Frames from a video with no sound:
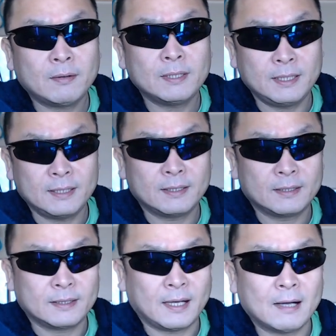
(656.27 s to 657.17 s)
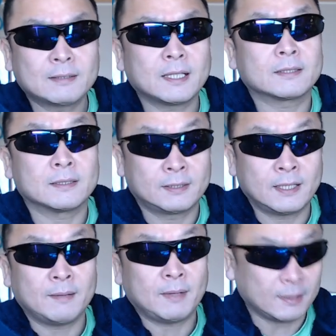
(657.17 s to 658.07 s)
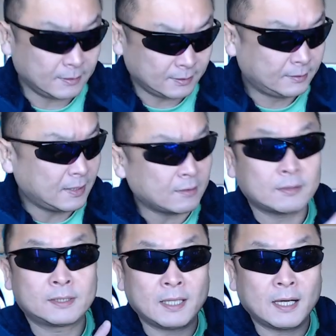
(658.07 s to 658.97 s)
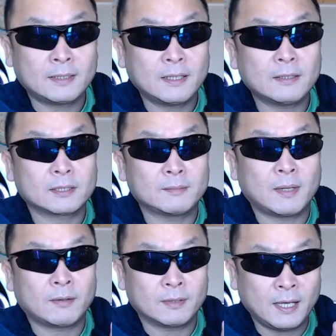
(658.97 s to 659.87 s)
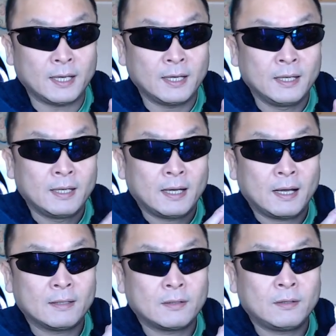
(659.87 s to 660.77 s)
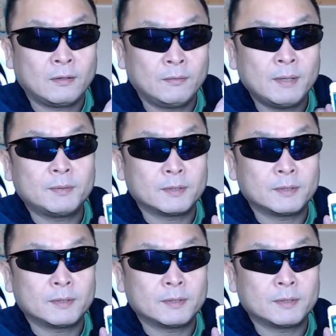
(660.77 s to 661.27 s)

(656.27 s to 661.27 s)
ホにアクセスして、まあ、あの、つながってるスマホで、あの、ウェ